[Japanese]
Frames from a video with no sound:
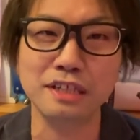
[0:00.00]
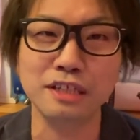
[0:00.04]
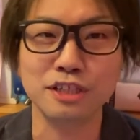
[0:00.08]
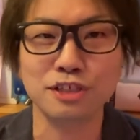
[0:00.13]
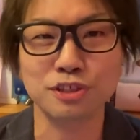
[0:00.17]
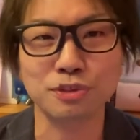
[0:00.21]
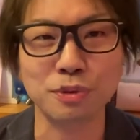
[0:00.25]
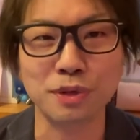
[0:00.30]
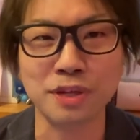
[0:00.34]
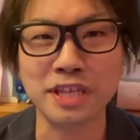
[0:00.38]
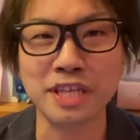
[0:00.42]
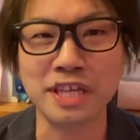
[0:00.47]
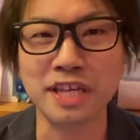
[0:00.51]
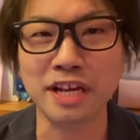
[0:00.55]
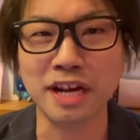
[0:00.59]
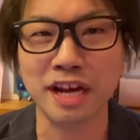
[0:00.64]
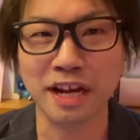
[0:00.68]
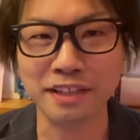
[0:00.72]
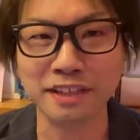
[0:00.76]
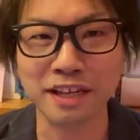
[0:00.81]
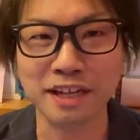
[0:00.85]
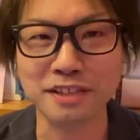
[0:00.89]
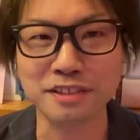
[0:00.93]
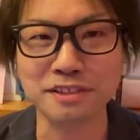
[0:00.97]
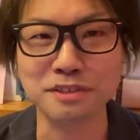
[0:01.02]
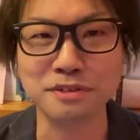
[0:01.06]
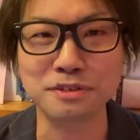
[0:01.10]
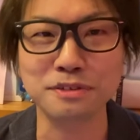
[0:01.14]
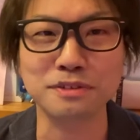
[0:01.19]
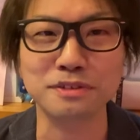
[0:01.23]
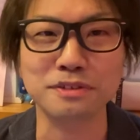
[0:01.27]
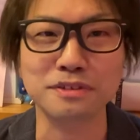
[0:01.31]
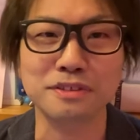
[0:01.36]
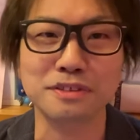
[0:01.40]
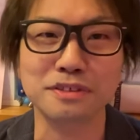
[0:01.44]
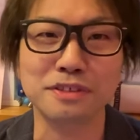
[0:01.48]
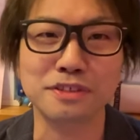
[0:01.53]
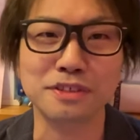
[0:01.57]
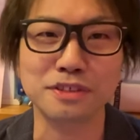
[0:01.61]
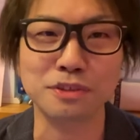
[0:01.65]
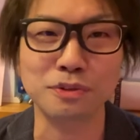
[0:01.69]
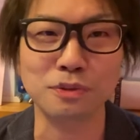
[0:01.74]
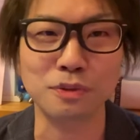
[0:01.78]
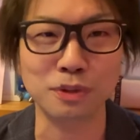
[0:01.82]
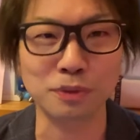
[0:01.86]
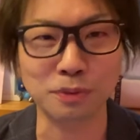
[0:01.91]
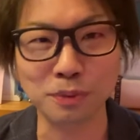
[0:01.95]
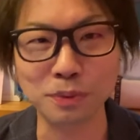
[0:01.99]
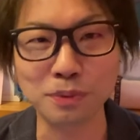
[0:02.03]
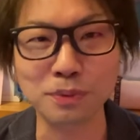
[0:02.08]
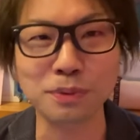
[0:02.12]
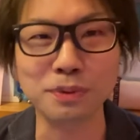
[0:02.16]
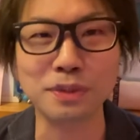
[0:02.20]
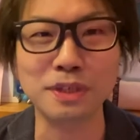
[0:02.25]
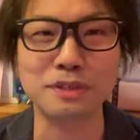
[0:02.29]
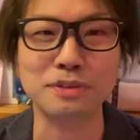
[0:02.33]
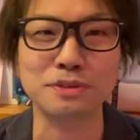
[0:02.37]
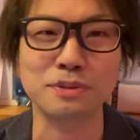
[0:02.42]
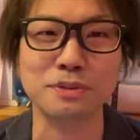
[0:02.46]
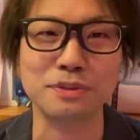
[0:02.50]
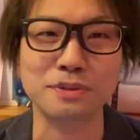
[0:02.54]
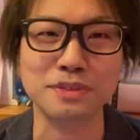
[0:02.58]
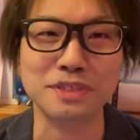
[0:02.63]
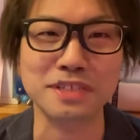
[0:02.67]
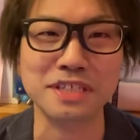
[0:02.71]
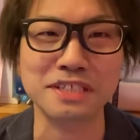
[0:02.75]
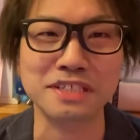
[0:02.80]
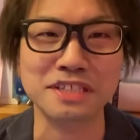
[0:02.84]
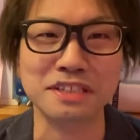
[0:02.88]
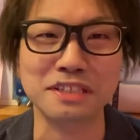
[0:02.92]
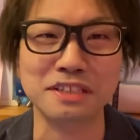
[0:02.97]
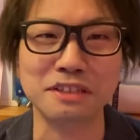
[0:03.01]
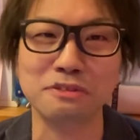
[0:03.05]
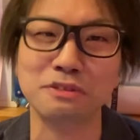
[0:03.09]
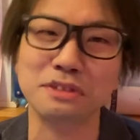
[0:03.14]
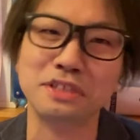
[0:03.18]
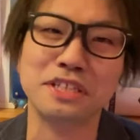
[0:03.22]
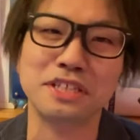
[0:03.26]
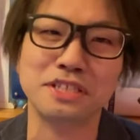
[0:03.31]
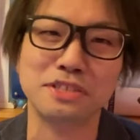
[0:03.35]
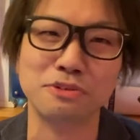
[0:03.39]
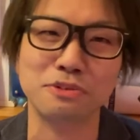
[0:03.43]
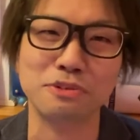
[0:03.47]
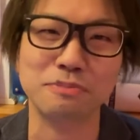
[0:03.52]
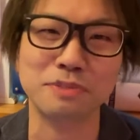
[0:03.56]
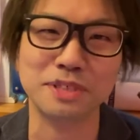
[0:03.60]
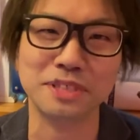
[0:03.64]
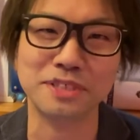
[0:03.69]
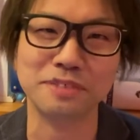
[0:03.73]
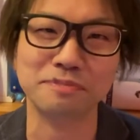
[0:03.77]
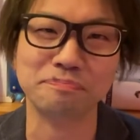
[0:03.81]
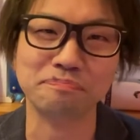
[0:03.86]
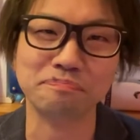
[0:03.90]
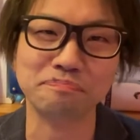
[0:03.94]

それに値する昨日は堂々たるソロステージだったような気がしております。